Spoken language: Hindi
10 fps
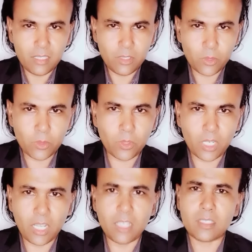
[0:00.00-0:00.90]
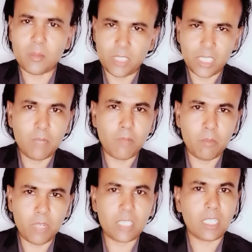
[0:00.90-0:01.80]
लोगों का कम दीगर
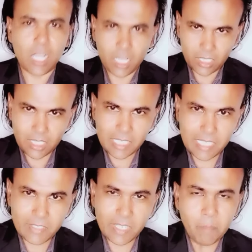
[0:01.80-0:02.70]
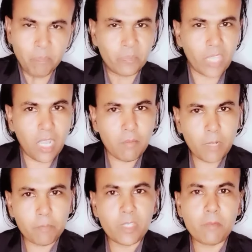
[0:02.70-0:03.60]
मामला का हक़ अदा कीजिए तहम
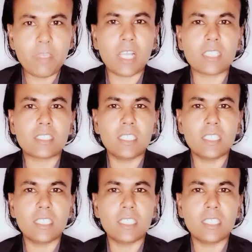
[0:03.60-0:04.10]
अपने भी हक़ से